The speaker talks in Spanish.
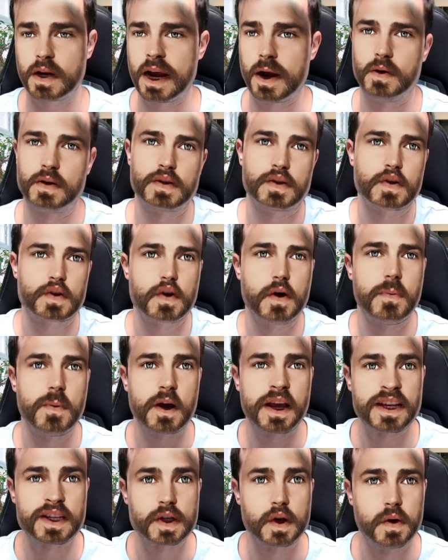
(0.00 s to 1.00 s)
Claro, eso es
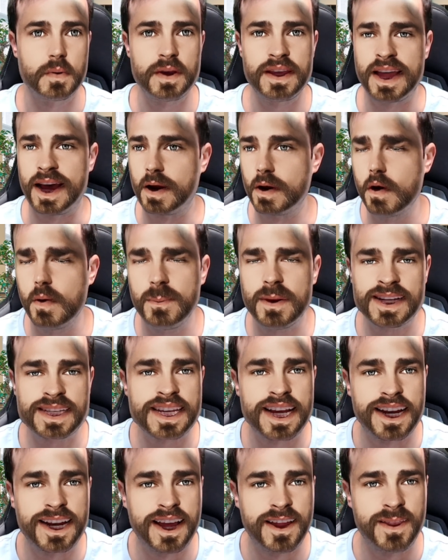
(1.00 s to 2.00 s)
como que se olvida, no
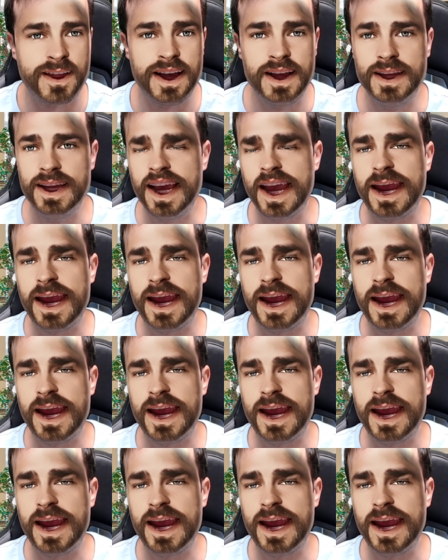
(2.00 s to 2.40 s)
pasa nada.